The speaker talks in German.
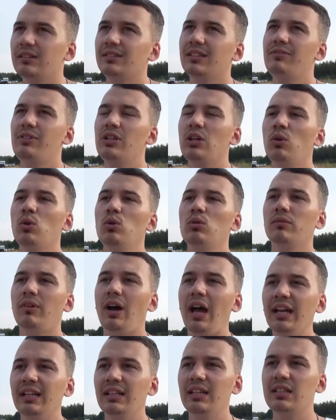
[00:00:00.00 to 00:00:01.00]
eine Wiederholung
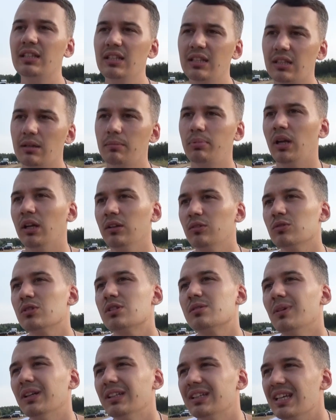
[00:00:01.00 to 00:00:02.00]
war eigentlich nicht geplant und
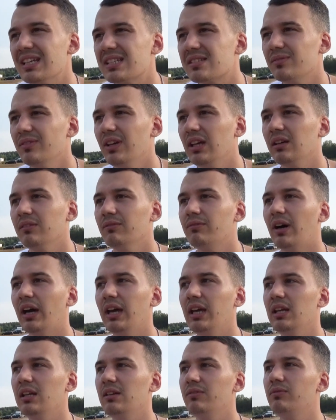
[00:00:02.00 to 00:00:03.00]
zwar deswegen,
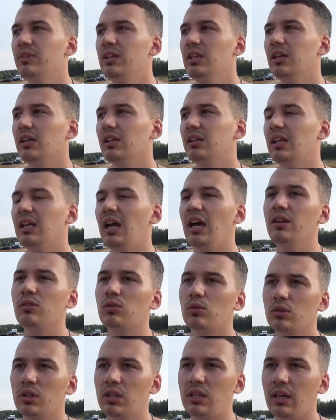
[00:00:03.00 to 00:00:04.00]
weil wir den
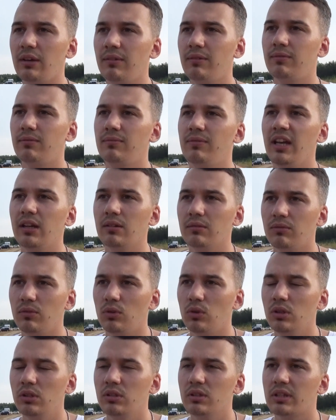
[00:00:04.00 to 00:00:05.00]
Eindruck nicht erwecken
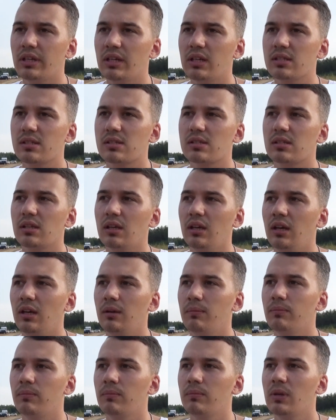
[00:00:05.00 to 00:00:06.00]
wollen, dass
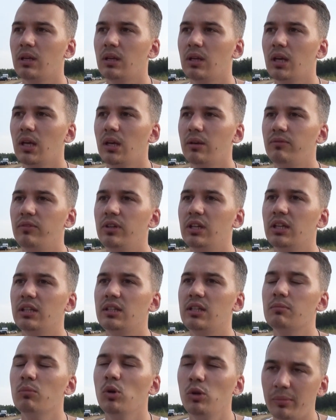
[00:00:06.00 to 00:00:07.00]
ähm, wir
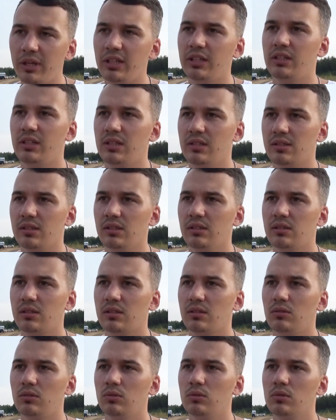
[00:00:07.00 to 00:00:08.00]
die Müllmänner hier
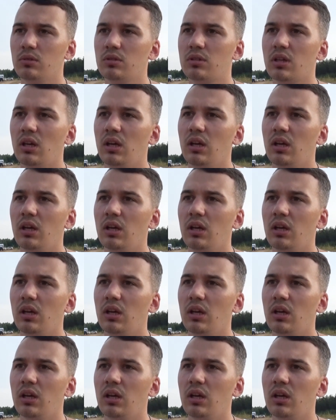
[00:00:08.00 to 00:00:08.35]
sind und